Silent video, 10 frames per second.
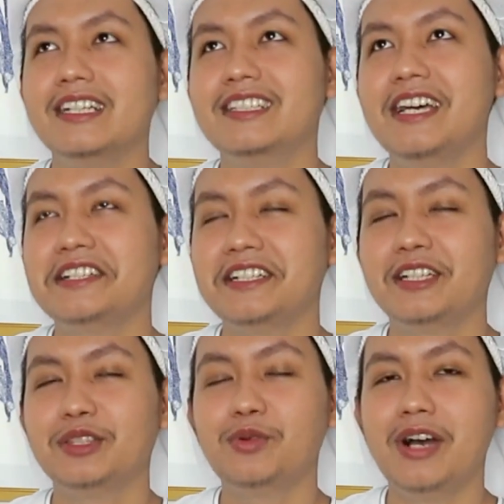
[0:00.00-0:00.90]
dan
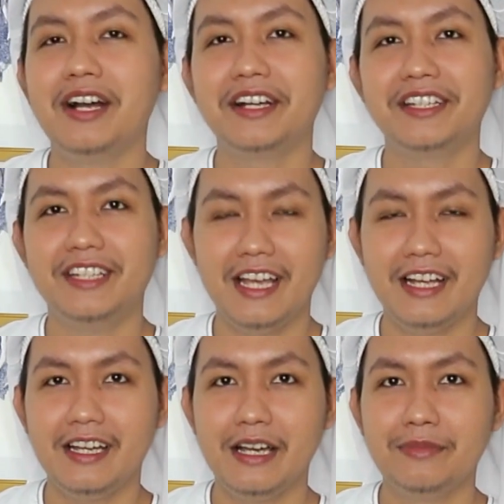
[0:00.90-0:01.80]
ini tuh
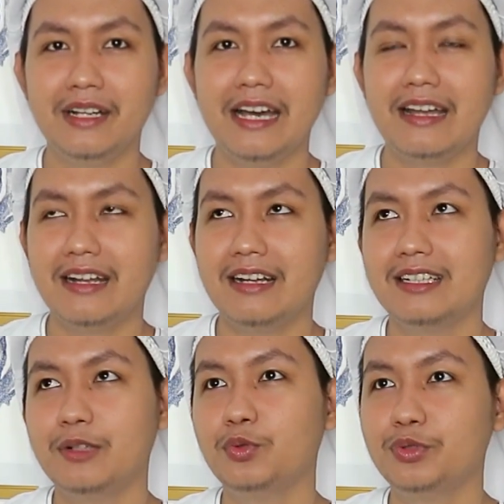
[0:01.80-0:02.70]
wanginya agak mengarah
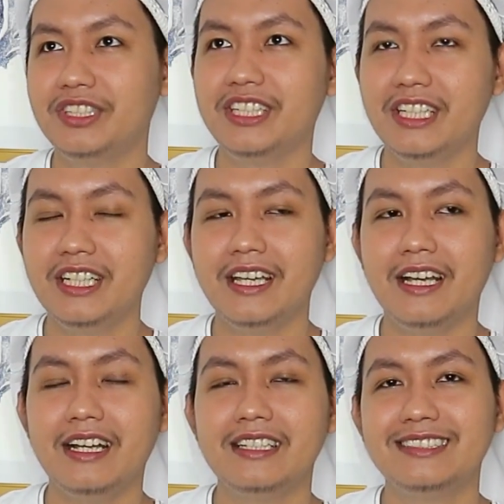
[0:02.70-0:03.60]
ke woody
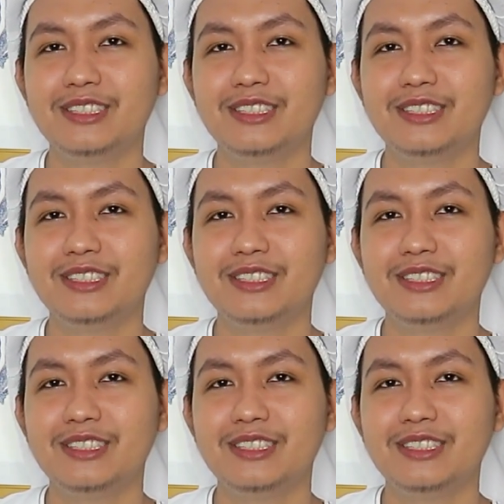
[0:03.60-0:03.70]
ya